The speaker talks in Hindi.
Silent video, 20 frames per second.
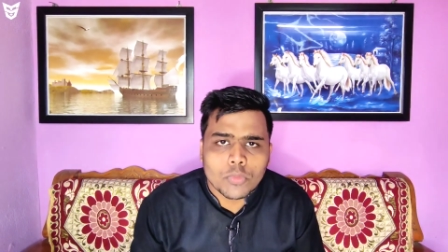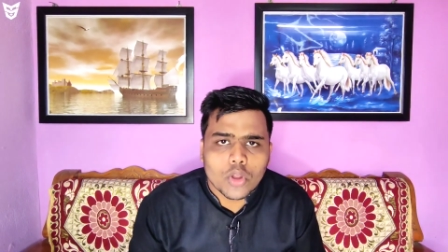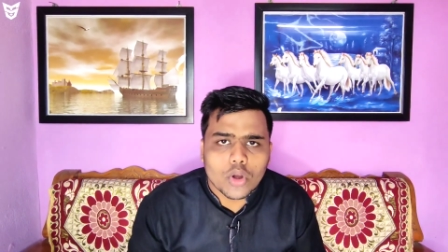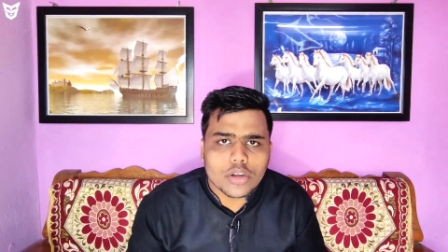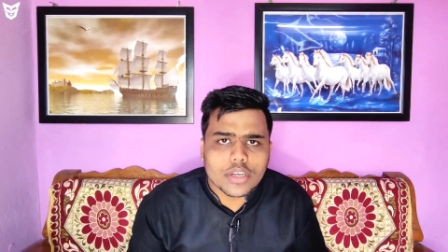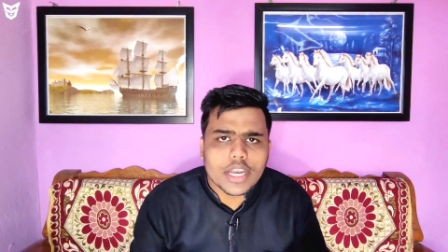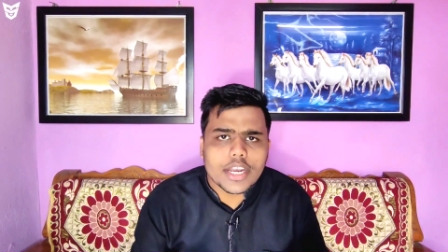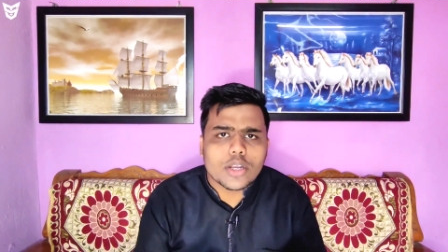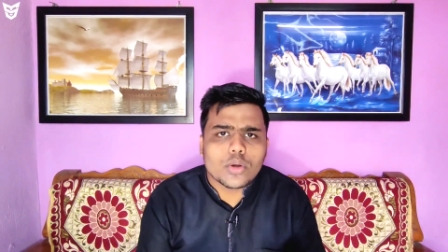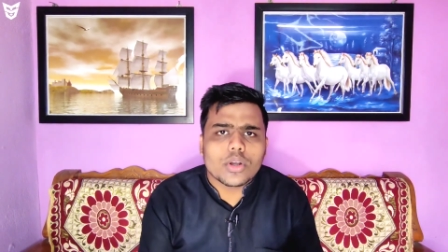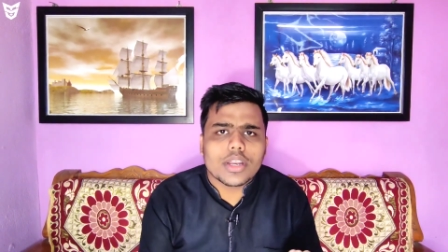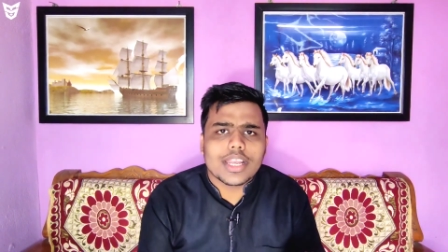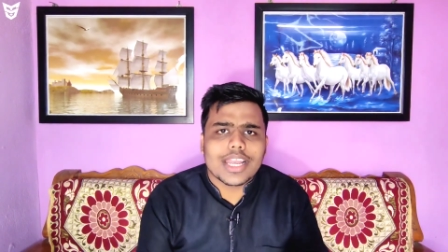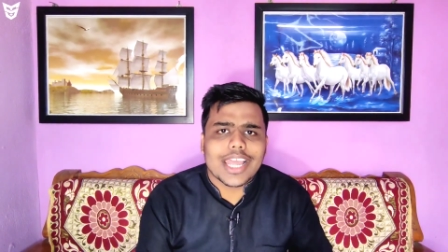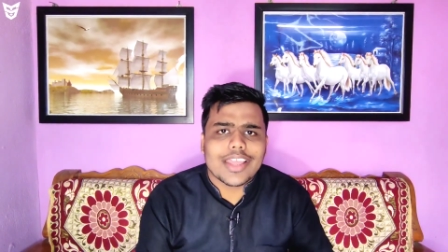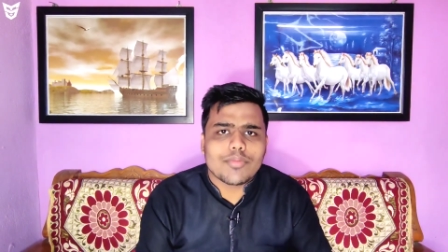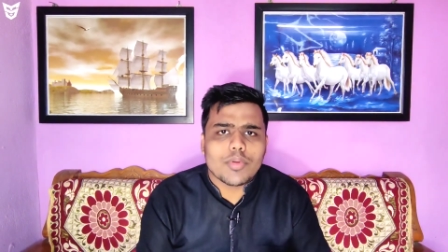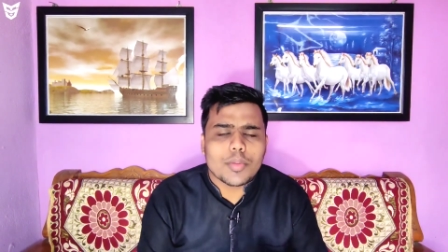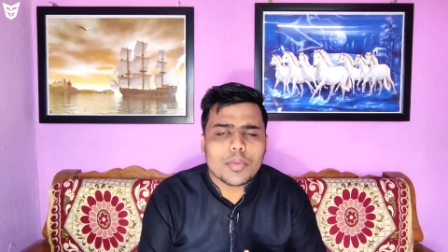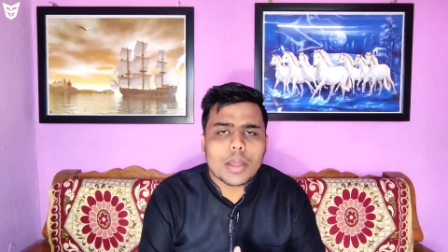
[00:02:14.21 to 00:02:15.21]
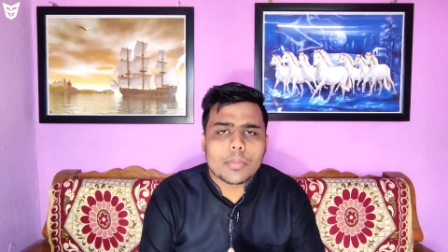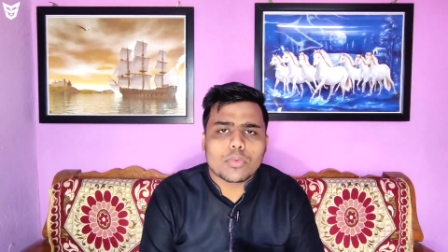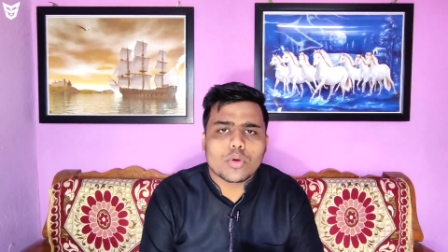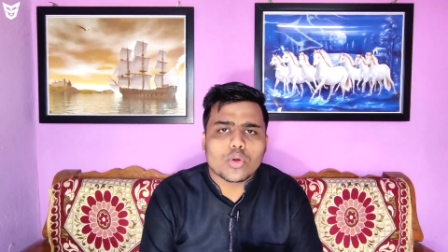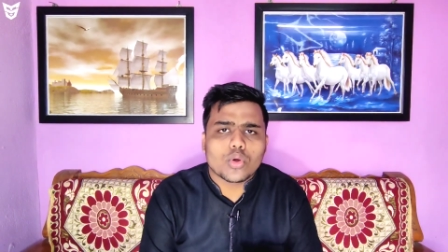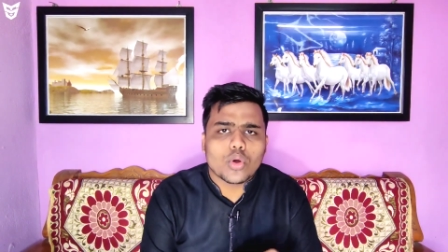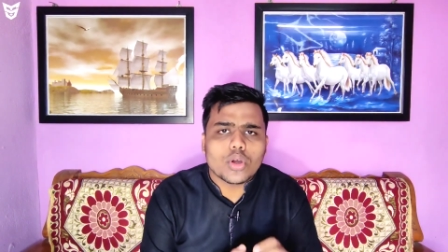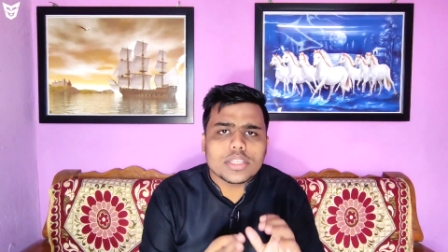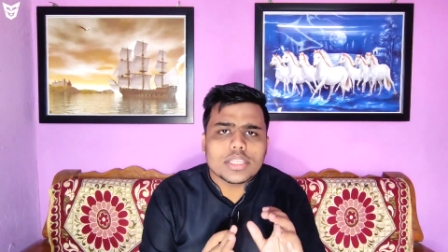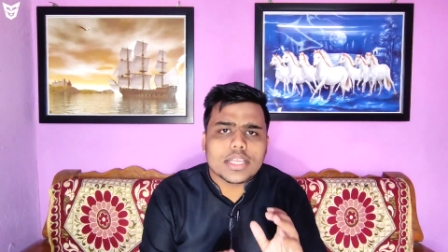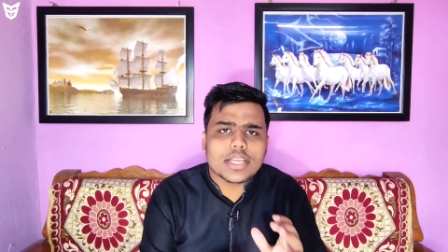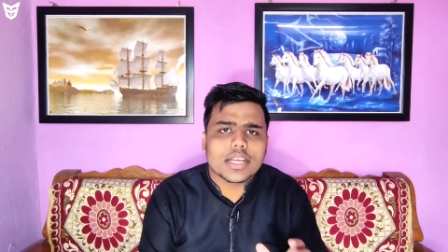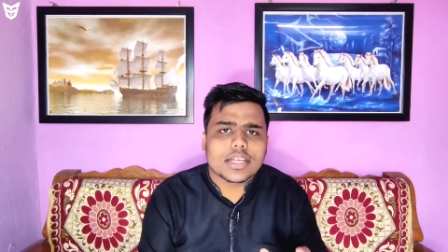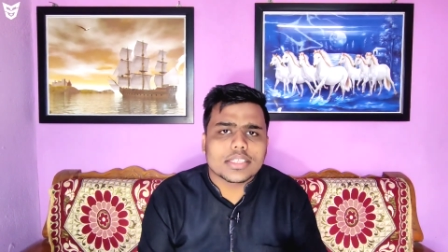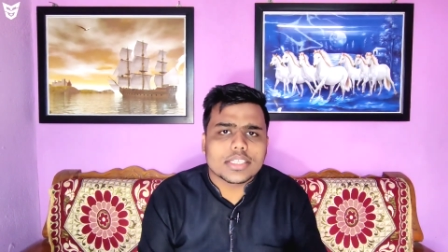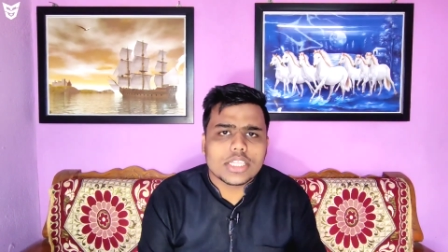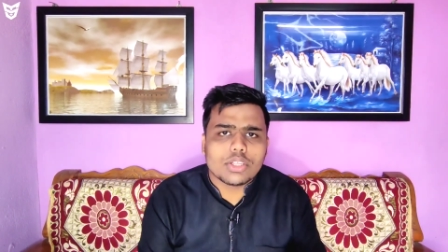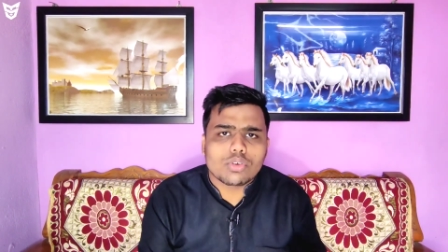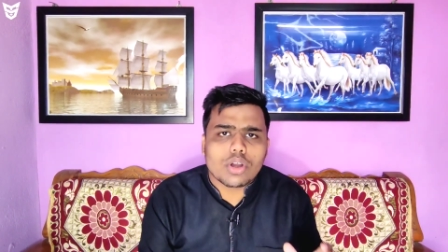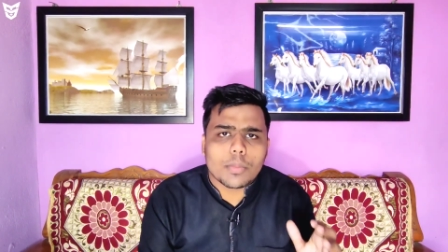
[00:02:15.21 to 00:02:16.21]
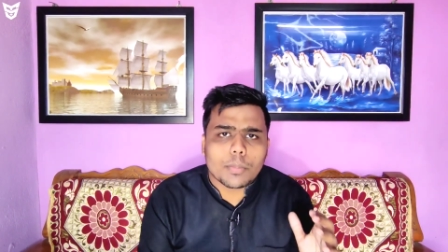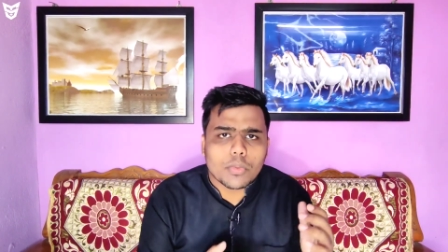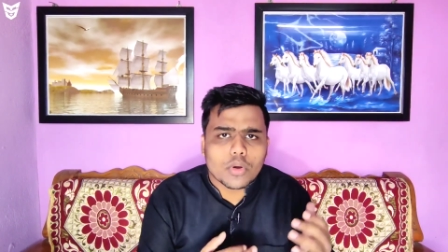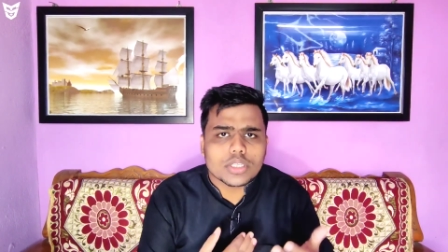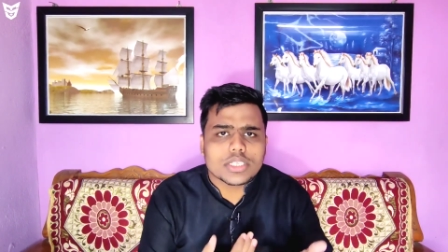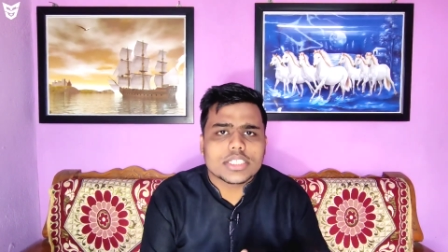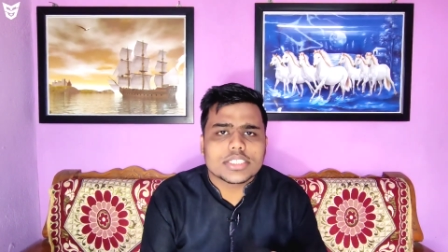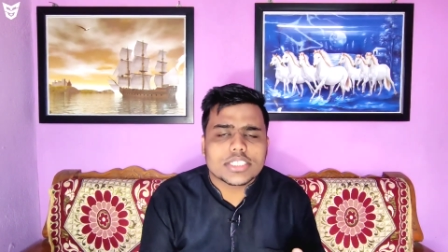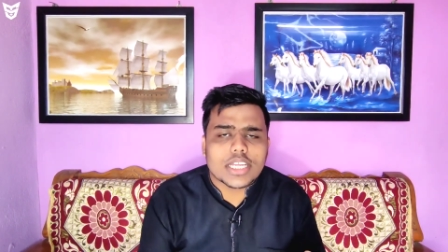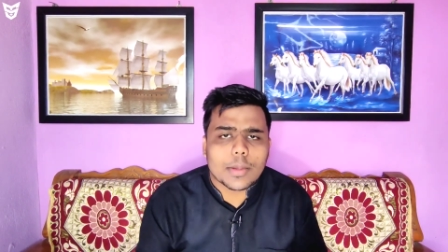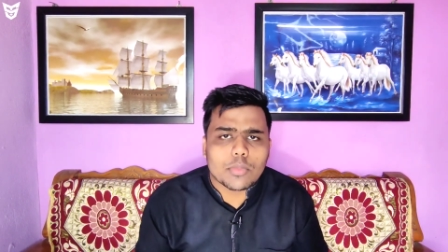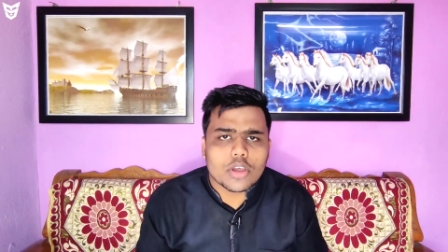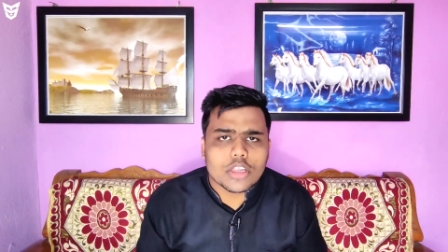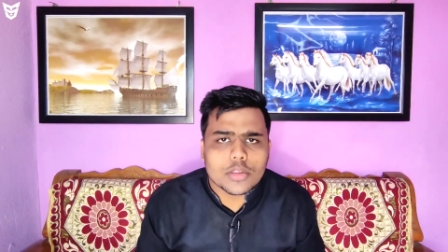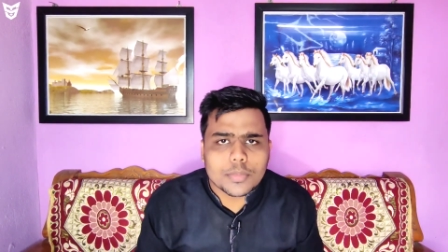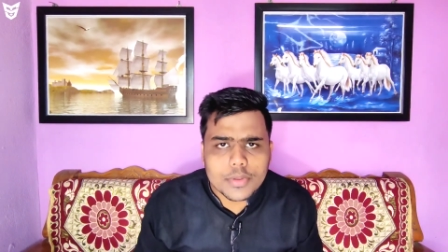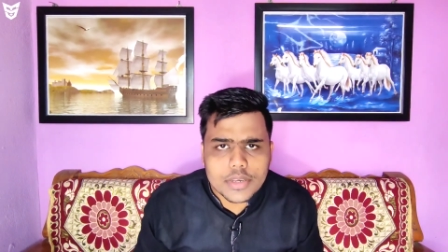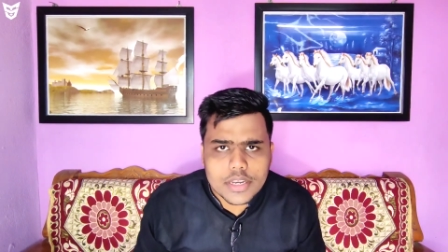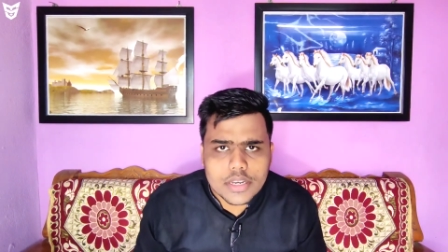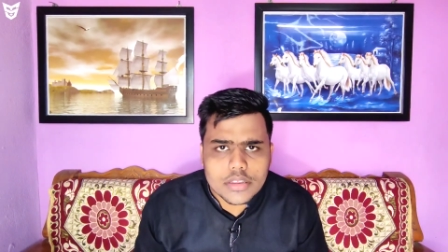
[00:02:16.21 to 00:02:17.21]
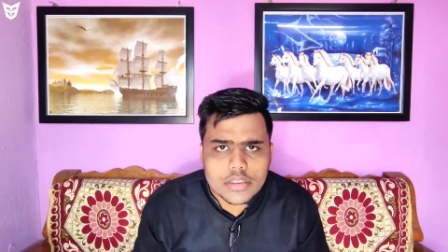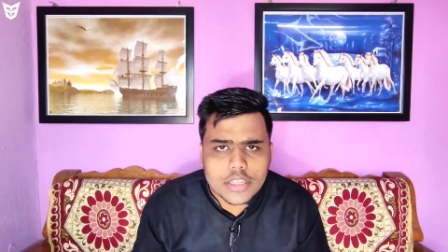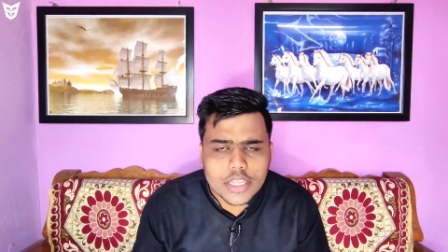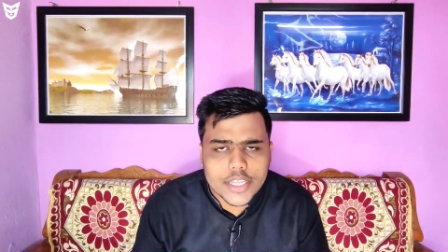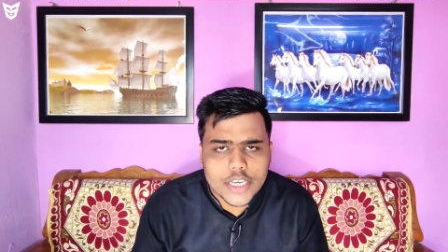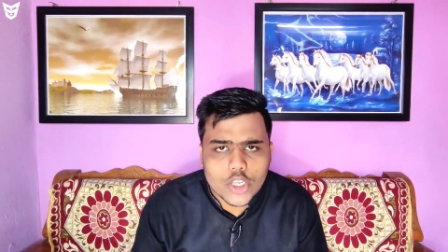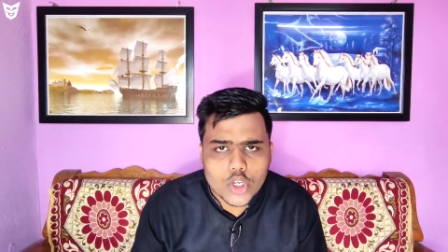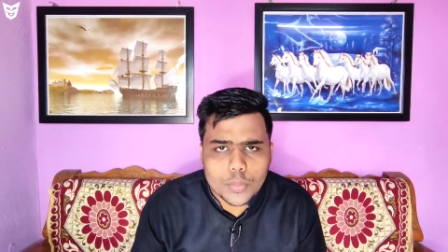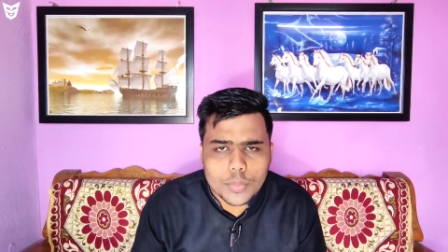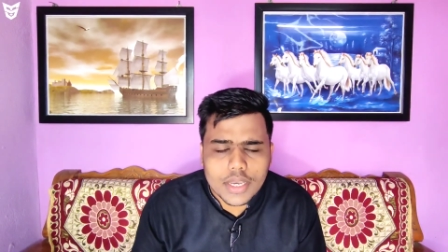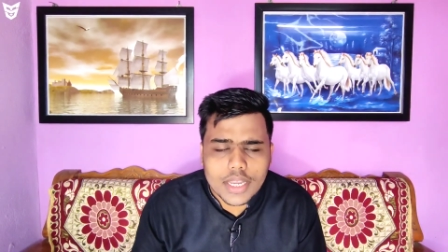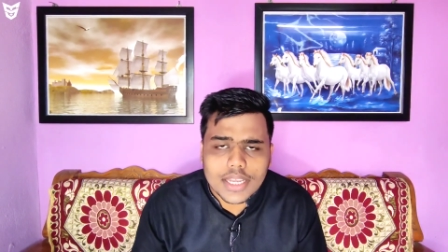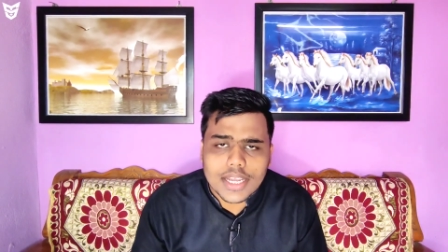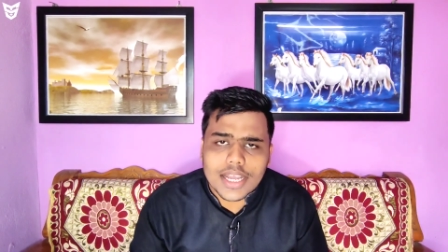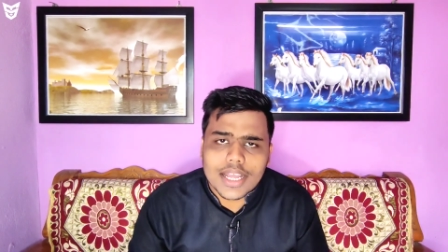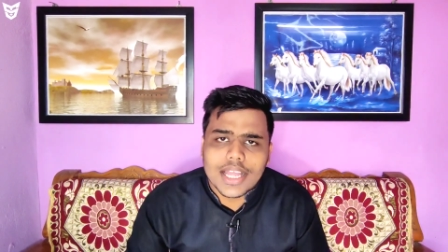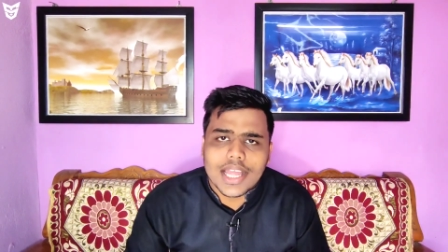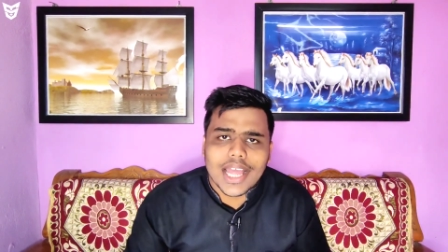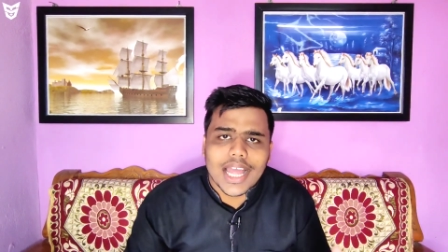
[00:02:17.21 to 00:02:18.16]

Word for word: और डे टू डे लाइफ में भी आपको कोई दिक्कत नहीं होगा बहुत अच्छा आपको एक्सपीरियंस देखने को मिलेगा